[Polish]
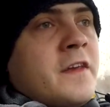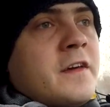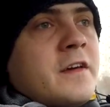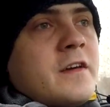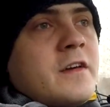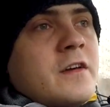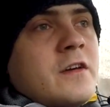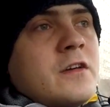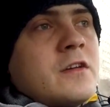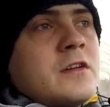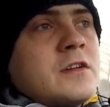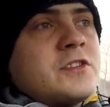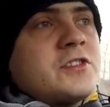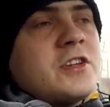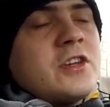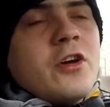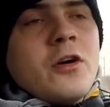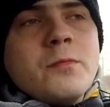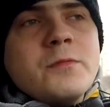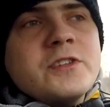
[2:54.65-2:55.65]
Yy,
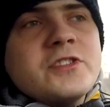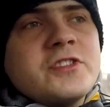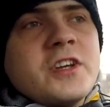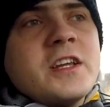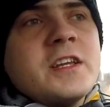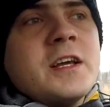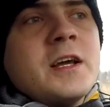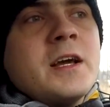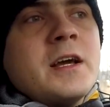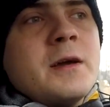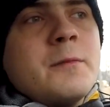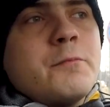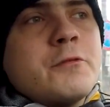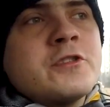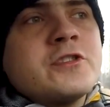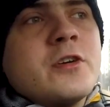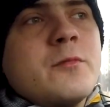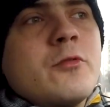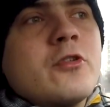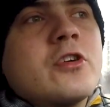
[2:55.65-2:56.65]
czyli obniżenie
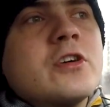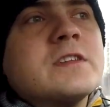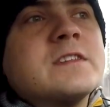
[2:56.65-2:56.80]
poziomu